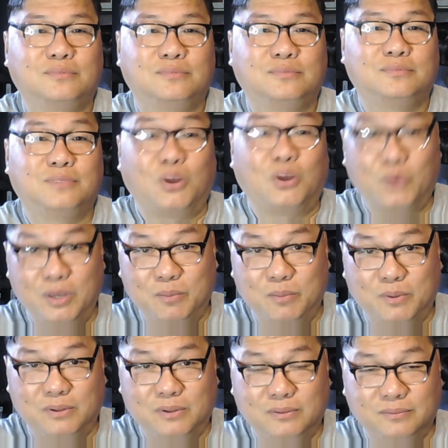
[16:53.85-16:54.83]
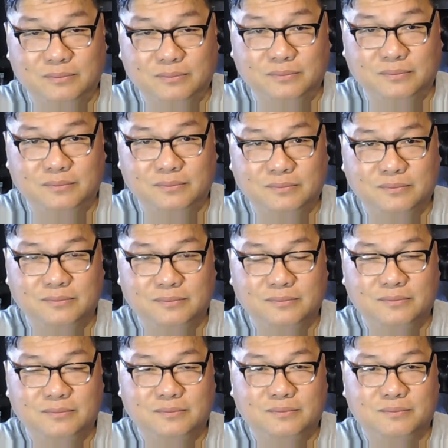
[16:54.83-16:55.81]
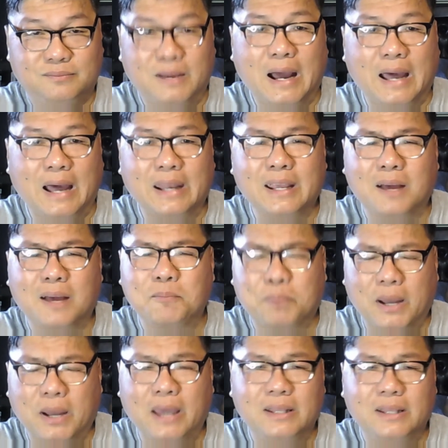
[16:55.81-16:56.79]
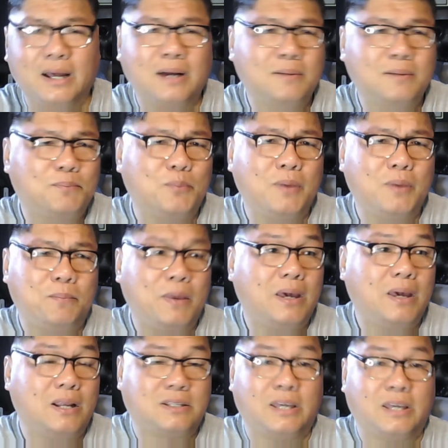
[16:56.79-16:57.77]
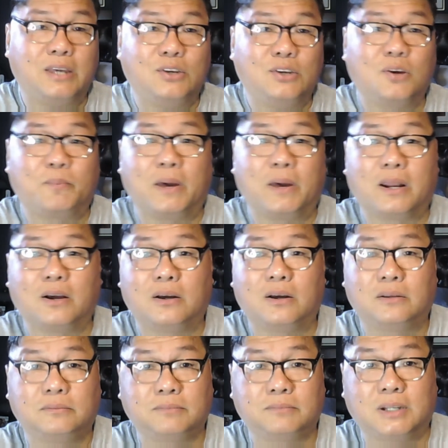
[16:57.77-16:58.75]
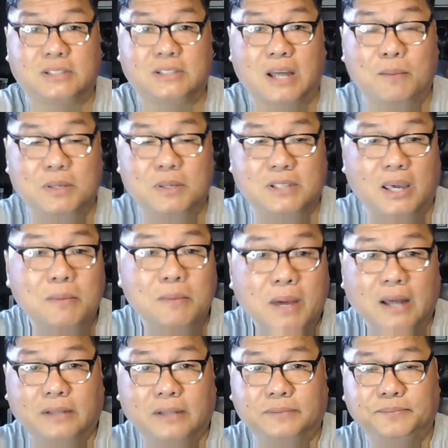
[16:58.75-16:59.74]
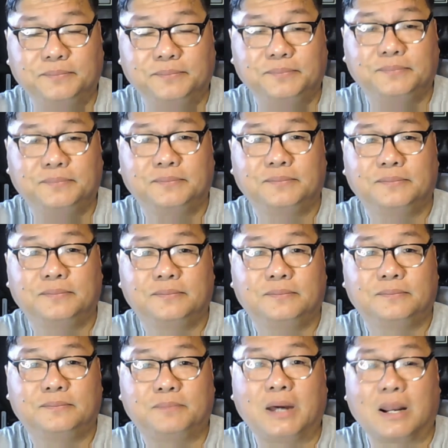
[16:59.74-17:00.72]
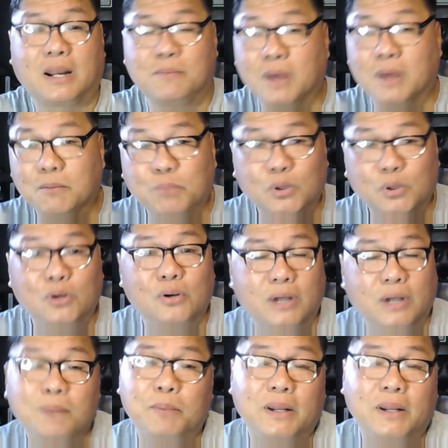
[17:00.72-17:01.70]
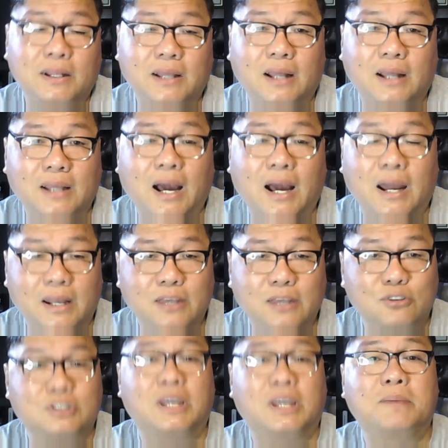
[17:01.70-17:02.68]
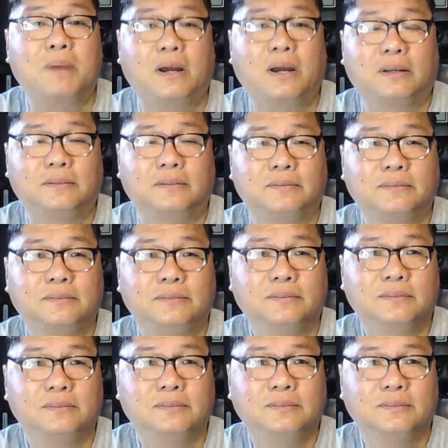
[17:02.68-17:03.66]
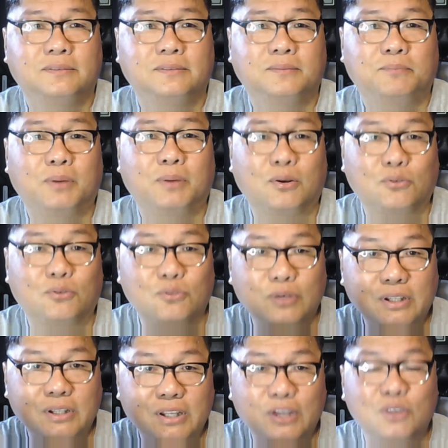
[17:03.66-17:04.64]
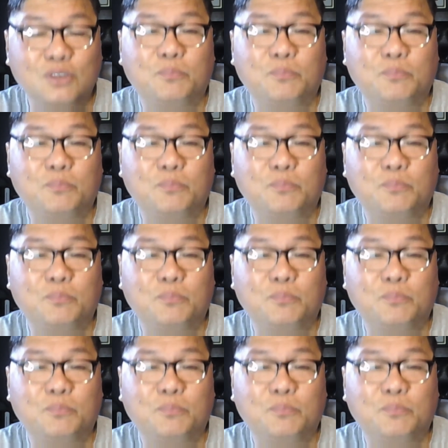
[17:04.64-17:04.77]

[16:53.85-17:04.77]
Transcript: Nakuha niyo po? Maaring ang pride ang pumipigil sa inyo para magsabi sa iba para magbulong ng pinagdadaanan nyo sa iba. Pero kung hindi nyo po